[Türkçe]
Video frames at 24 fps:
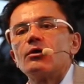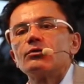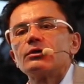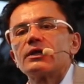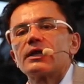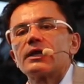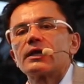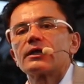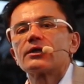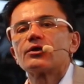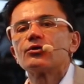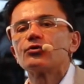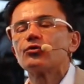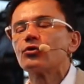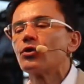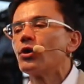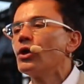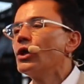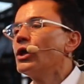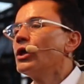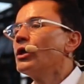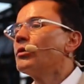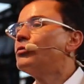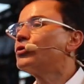olarak gidiyor.
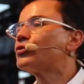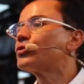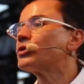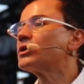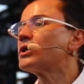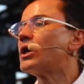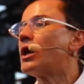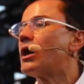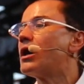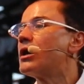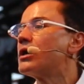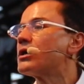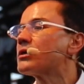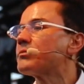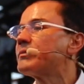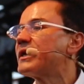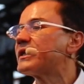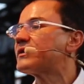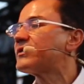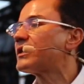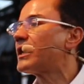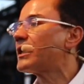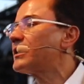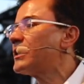Bütün ağır
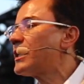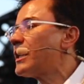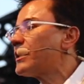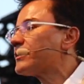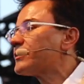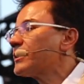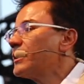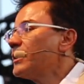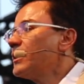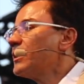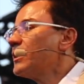metaller,